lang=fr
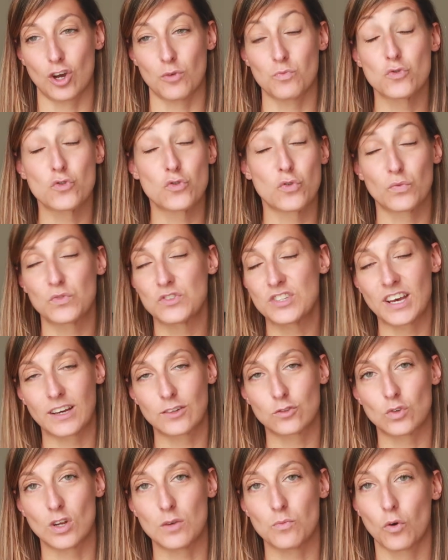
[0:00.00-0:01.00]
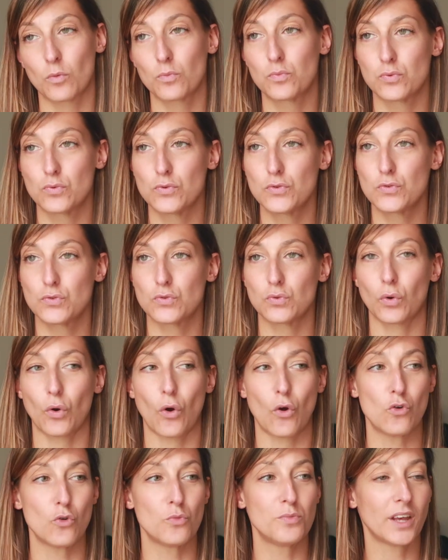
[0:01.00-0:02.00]
comme je le faisais actuellement, plus
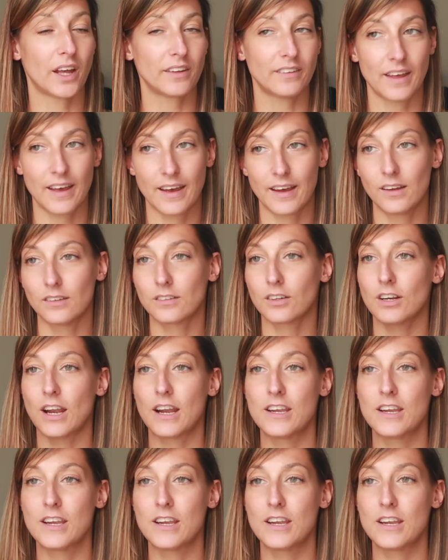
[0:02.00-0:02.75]
sur le bien-être,